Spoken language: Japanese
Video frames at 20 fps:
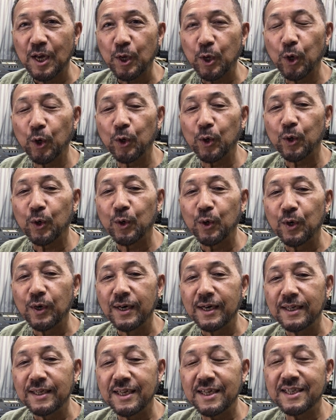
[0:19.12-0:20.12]
今
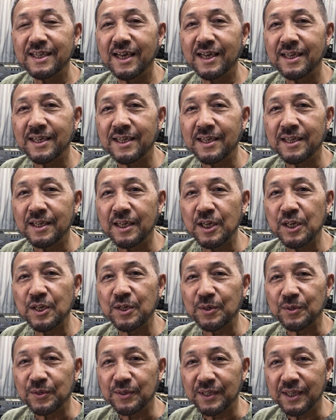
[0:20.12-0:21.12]
日
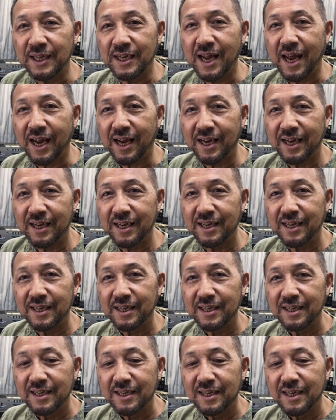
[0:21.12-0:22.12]
2022年
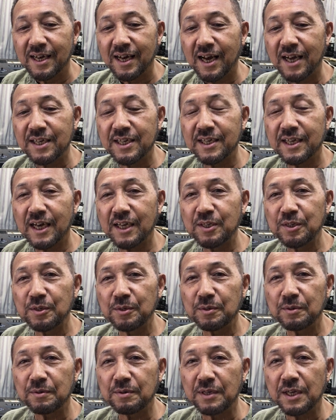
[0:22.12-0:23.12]
8
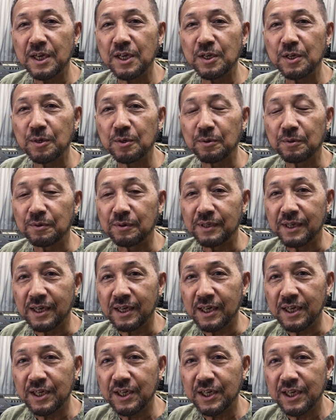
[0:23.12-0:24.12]
月22
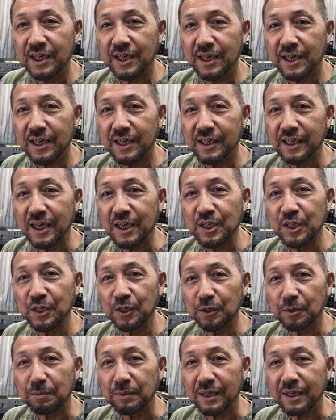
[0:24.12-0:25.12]
日月
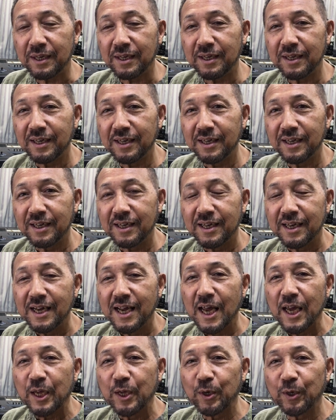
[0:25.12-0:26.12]
曜日、
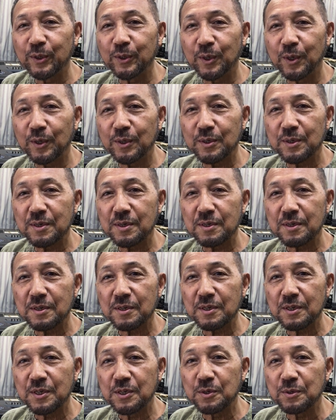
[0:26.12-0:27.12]
今日の
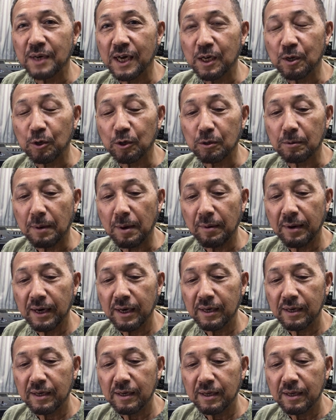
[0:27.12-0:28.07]
数派の言葉は、